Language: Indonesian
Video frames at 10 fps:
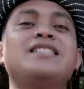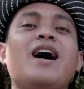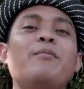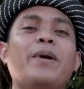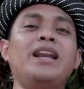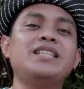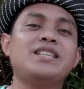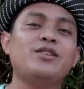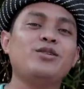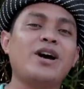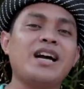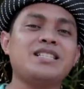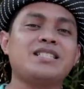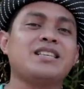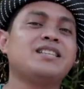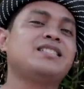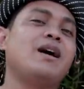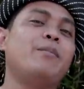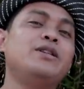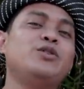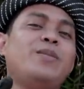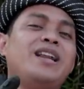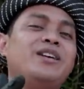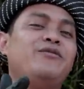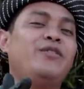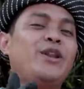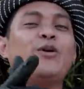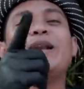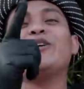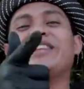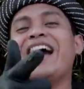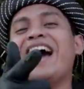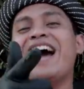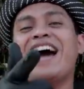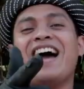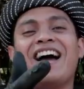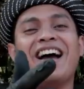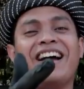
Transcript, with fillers: sampai di sini dulu guys sampai jumpa di video berikutnya